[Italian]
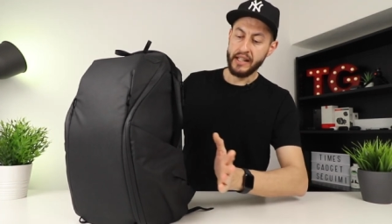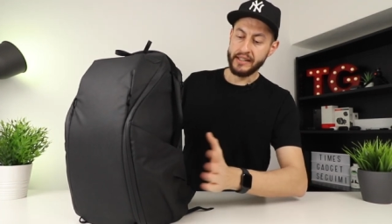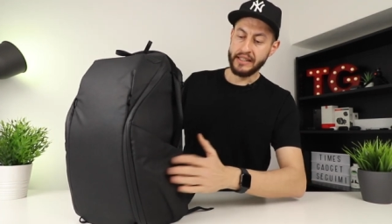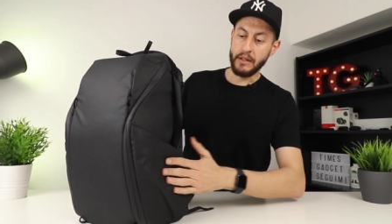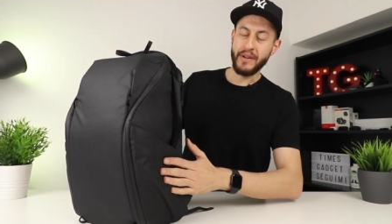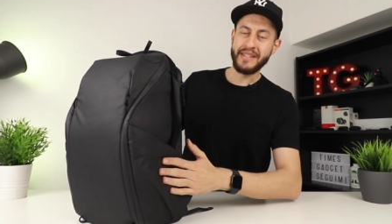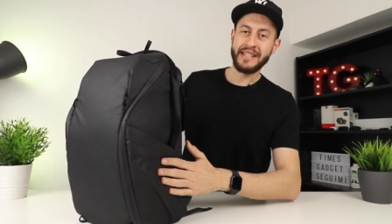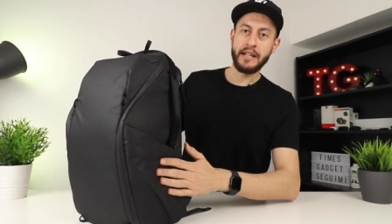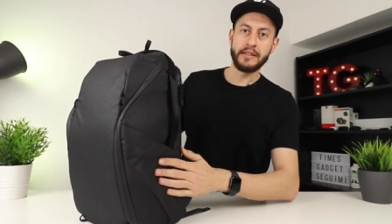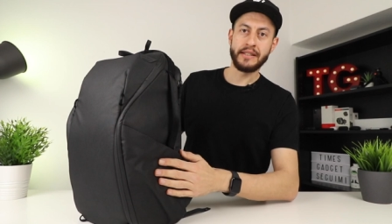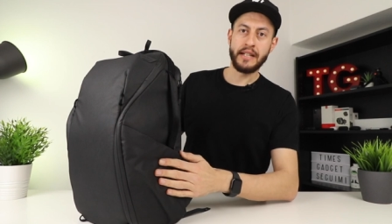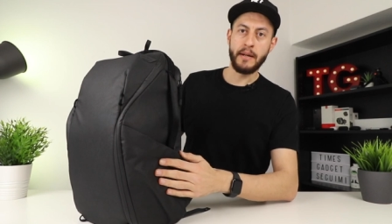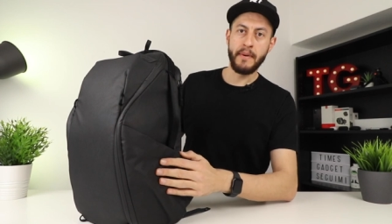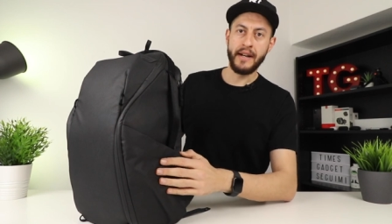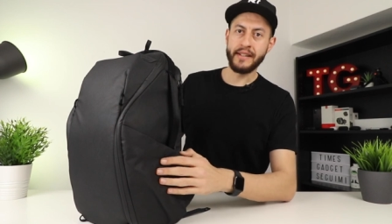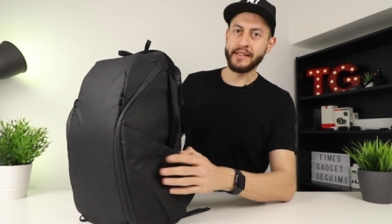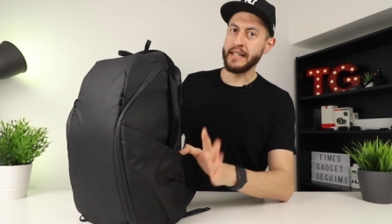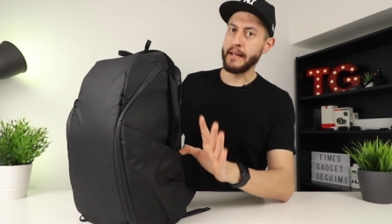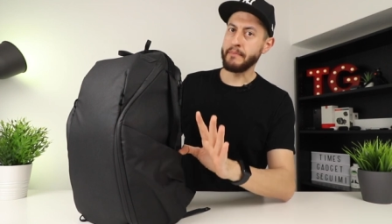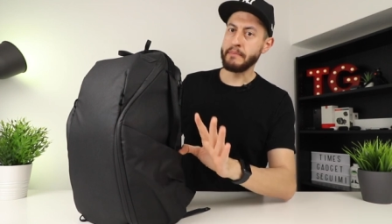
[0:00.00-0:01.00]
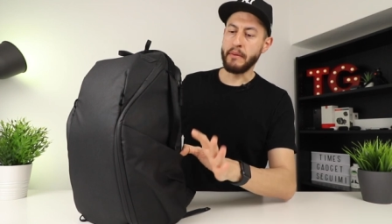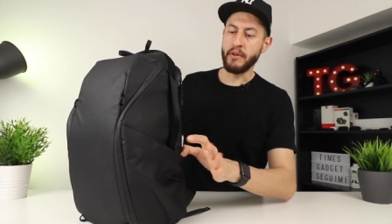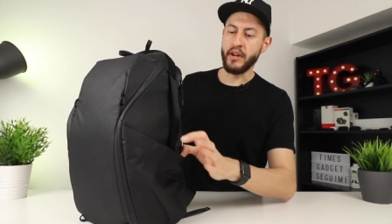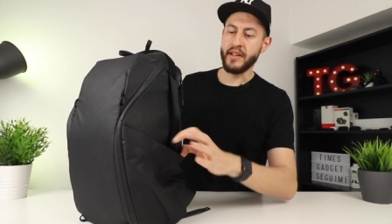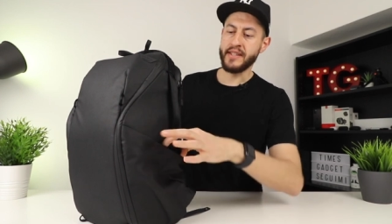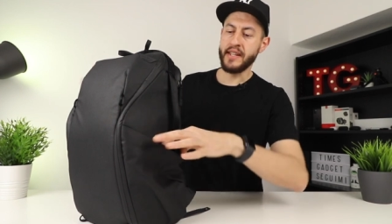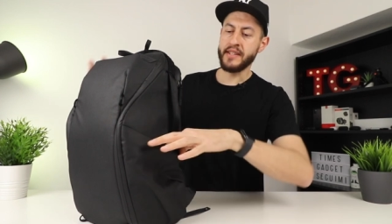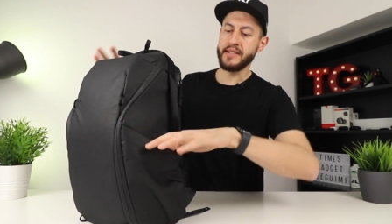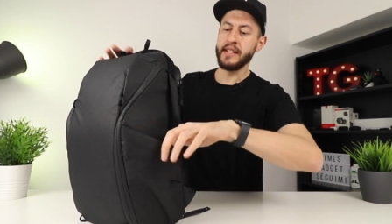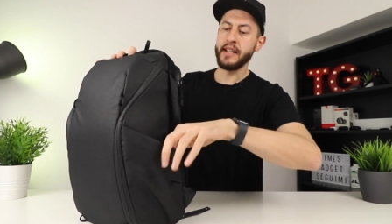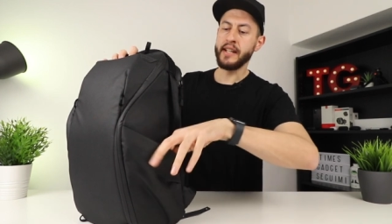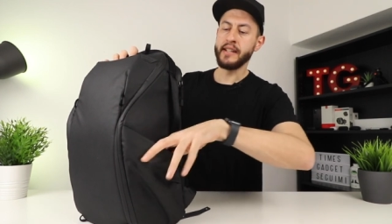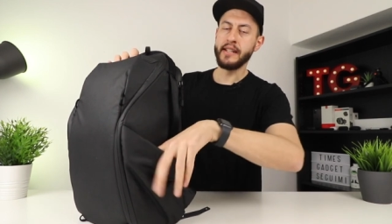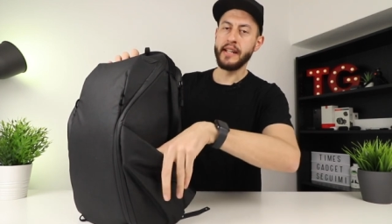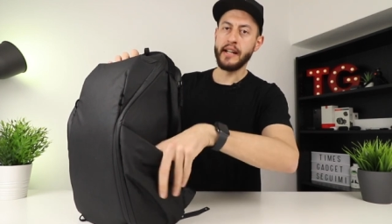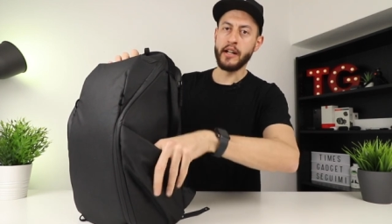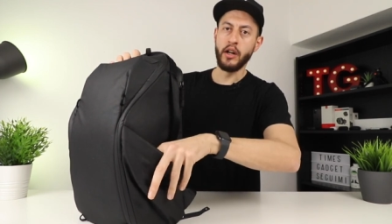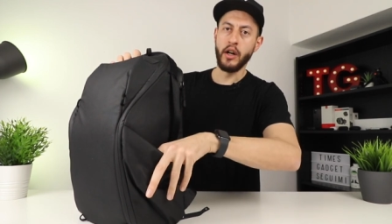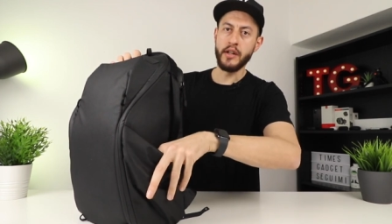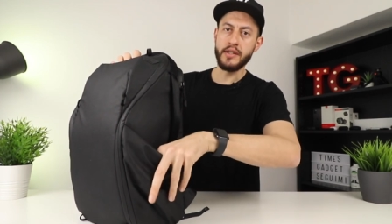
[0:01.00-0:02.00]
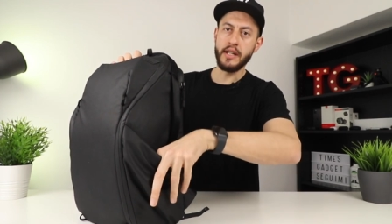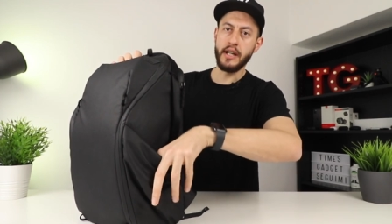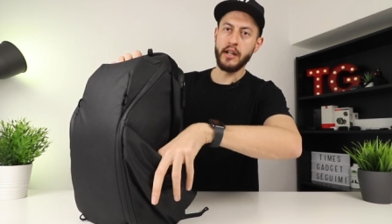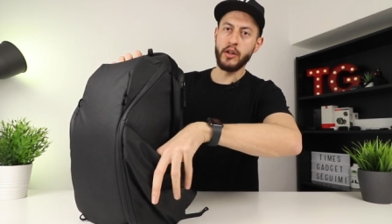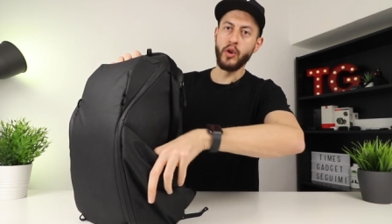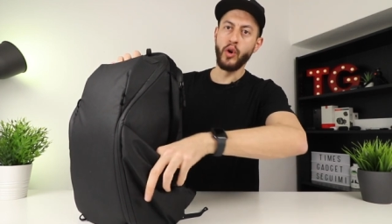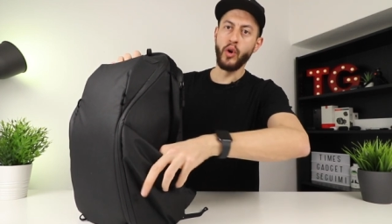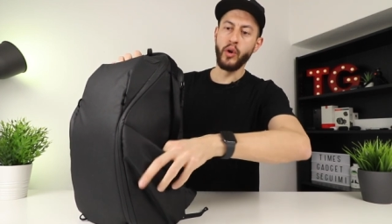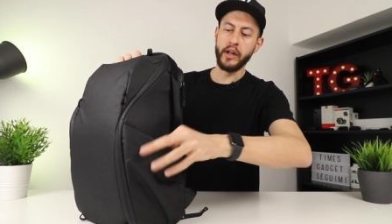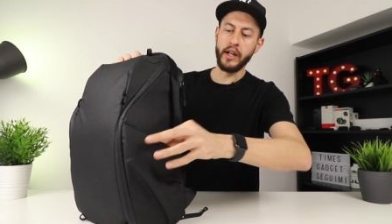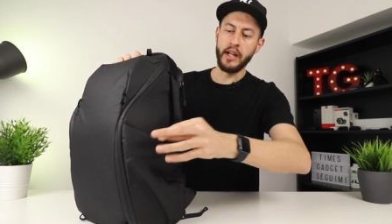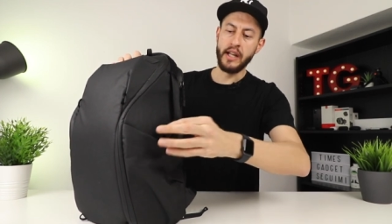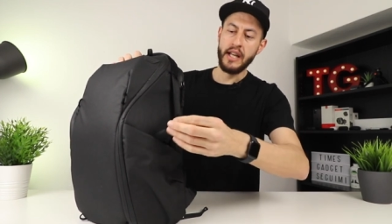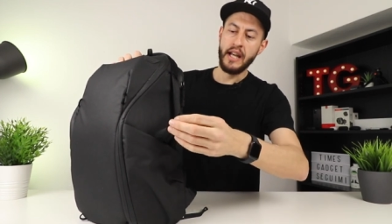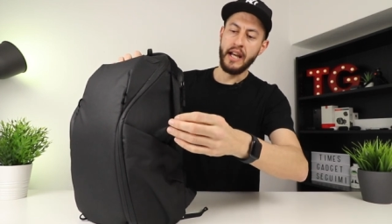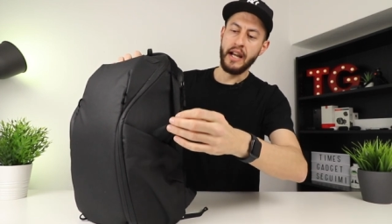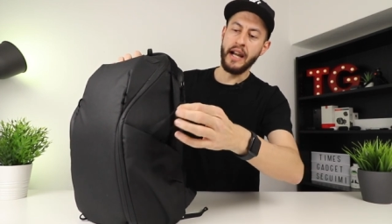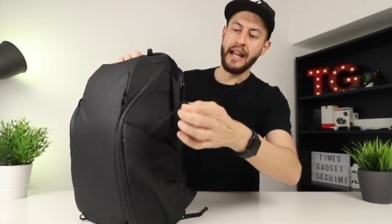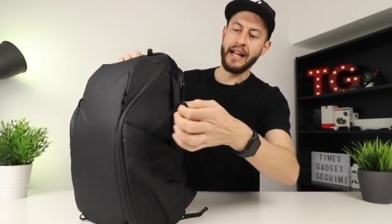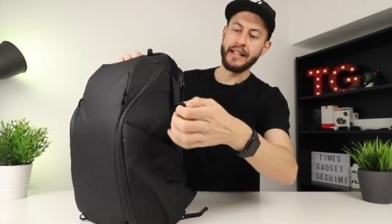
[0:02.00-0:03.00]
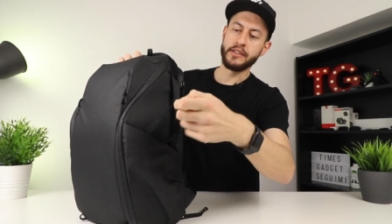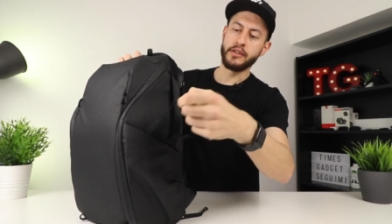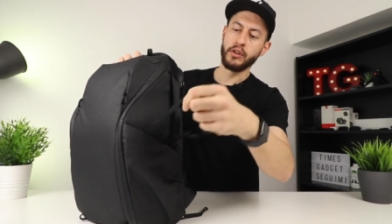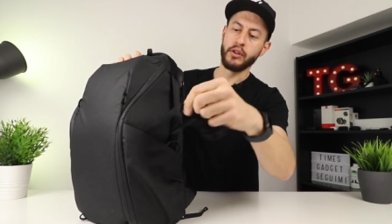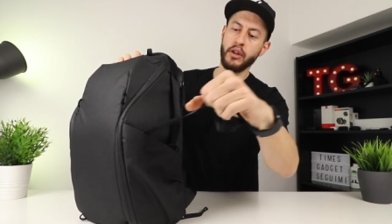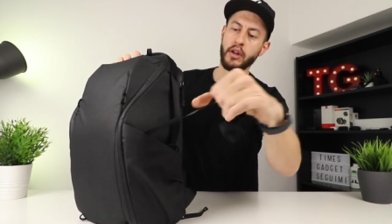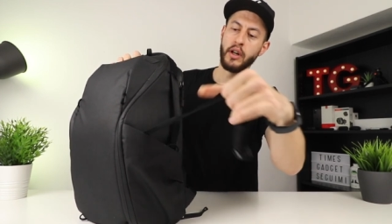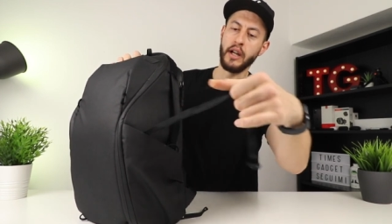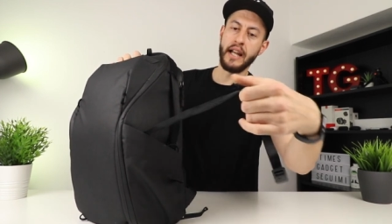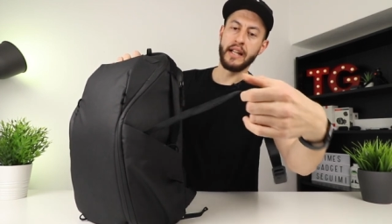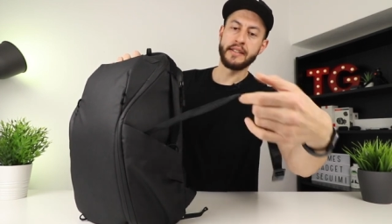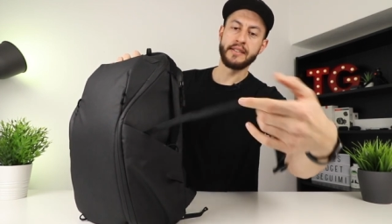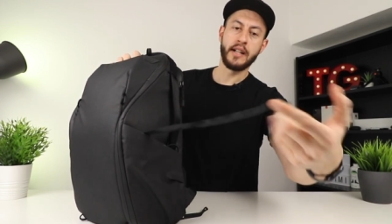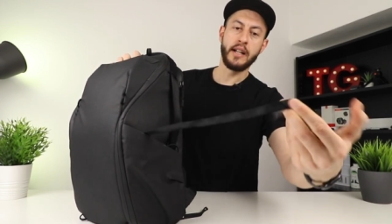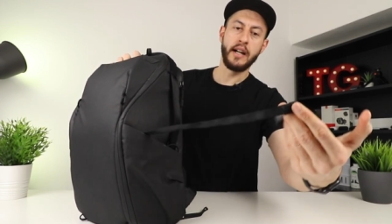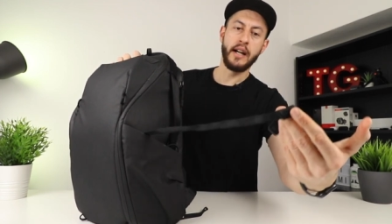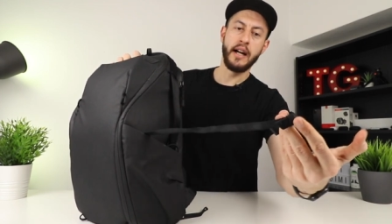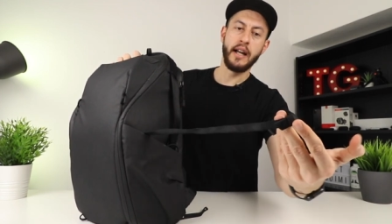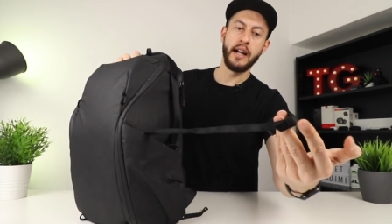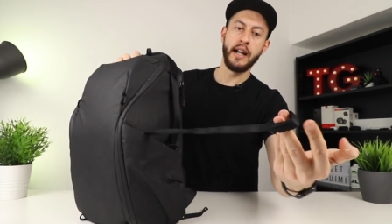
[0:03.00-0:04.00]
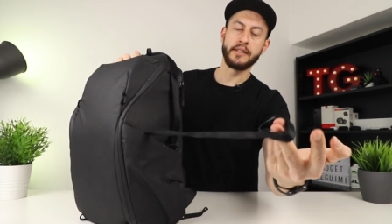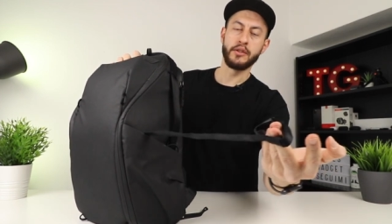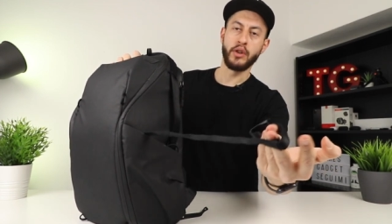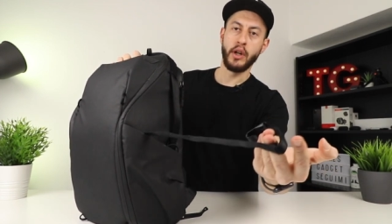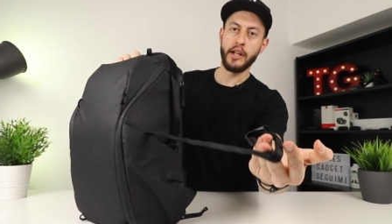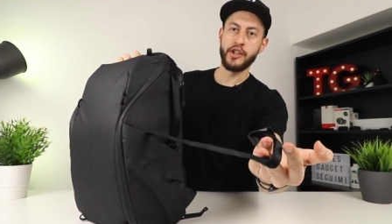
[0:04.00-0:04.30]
da quest'altra parte abbiamo la stessa identica cosa con con l'altro,